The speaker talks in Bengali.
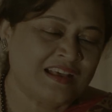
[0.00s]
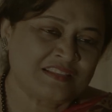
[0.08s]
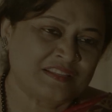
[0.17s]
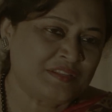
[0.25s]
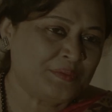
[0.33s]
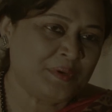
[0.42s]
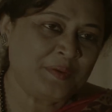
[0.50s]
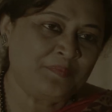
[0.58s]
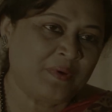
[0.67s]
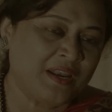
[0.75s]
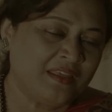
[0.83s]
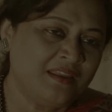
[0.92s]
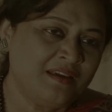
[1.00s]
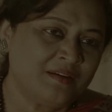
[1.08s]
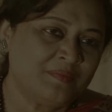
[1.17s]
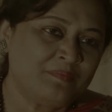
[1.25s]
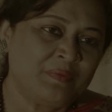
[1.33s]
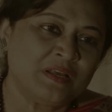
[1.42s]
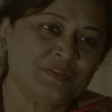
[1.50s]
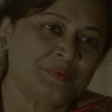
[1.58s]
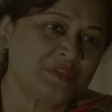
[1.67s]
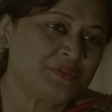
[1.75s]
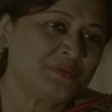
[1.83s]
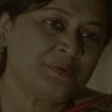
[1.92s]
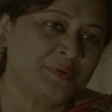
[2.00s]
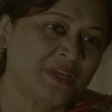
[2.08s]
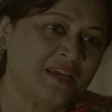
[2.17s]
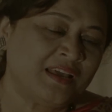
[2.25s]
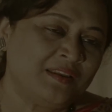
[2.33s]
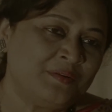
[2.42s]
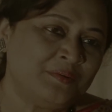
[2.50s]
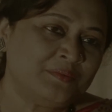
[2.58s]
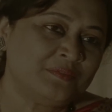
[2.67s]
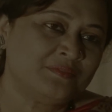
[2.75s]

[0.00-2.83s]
আসতে তো আর পারে না পাঁচ বছর হয়ে গেল